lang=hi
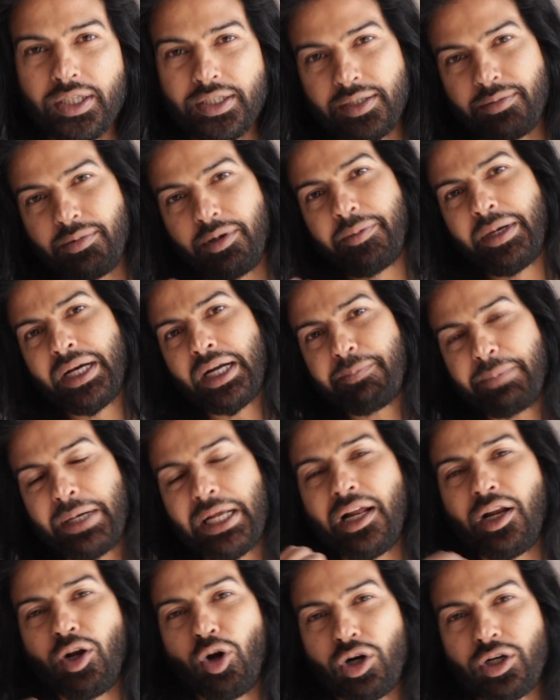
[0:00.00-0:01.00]
जब हमारा
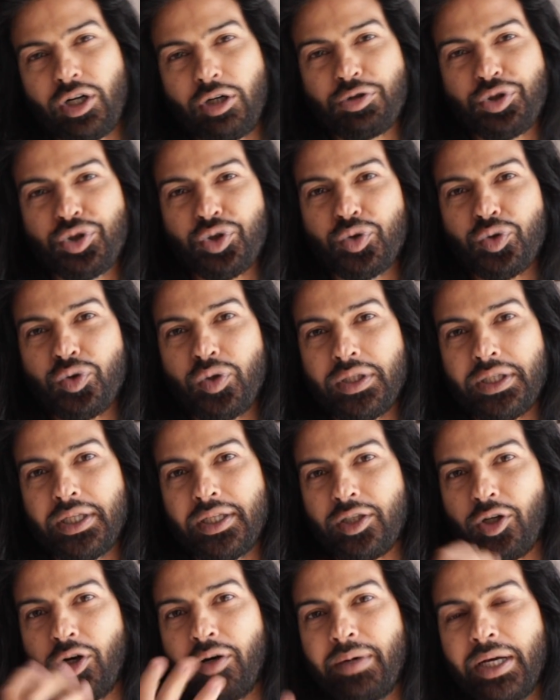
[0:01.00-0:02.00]
पहला लॉकडाउन शुरू हुआ था
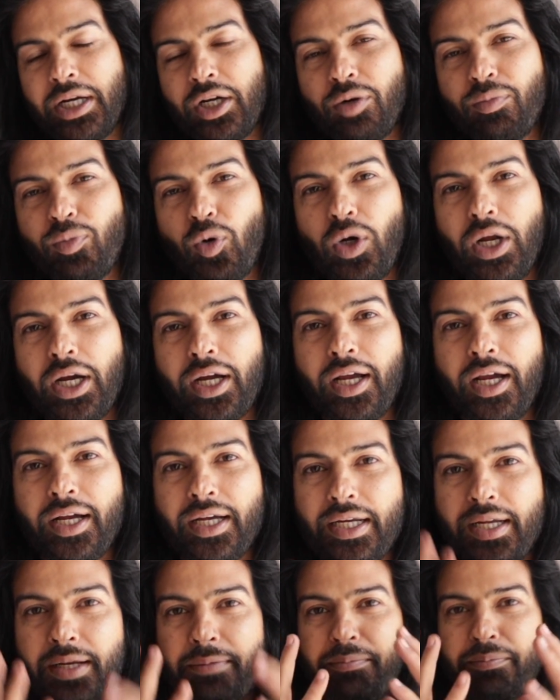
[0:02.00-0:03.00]
तो हमारे को बोला गया
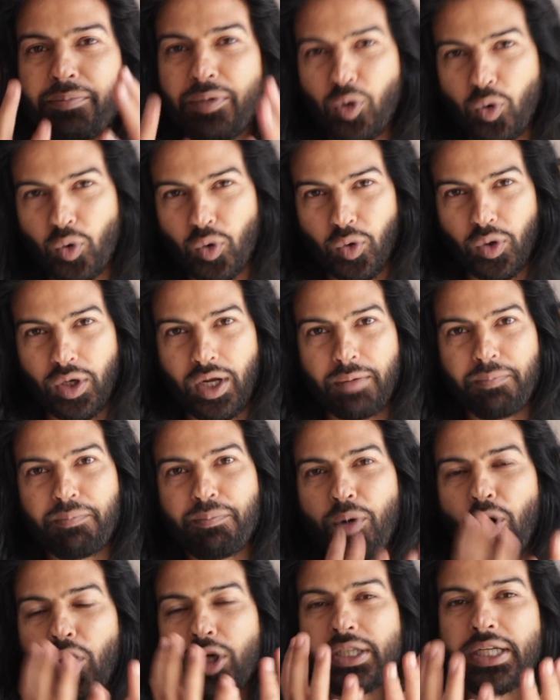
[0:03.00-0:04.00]
कि कोरोना
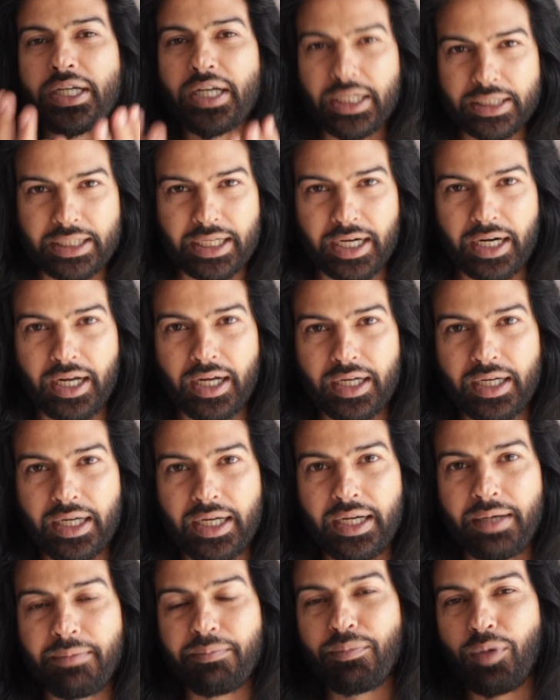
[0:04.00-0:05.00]
बहुत ही खतरनाक
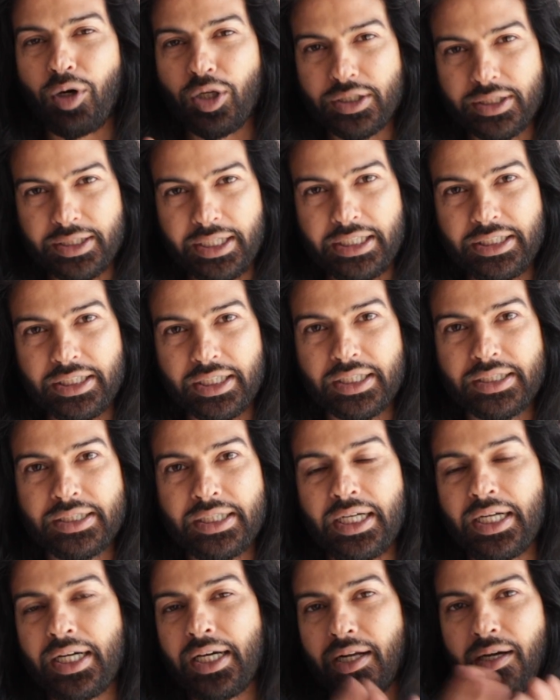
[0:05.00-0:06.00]
है बहुत ही डेंजरस
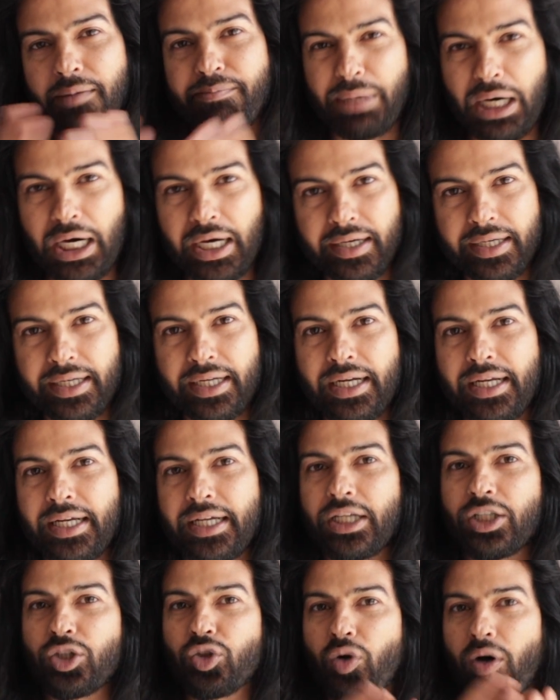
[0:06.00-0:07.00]
है अगर आप बाहर
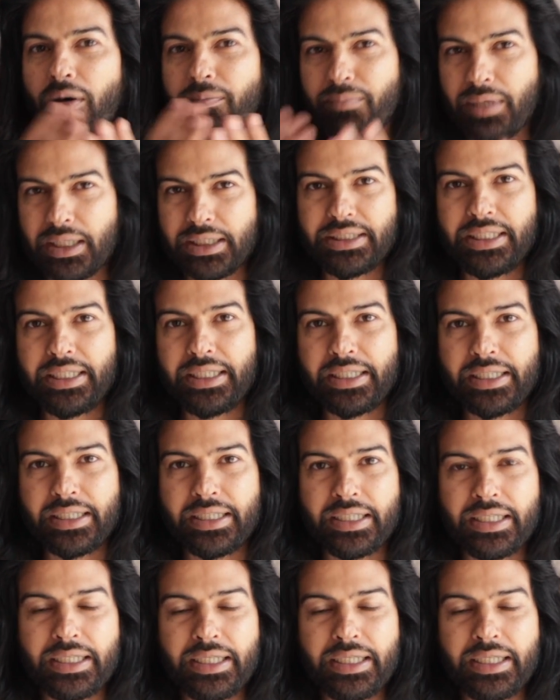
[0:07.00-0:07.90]
निकलेंगे तो आप मर जाएंगे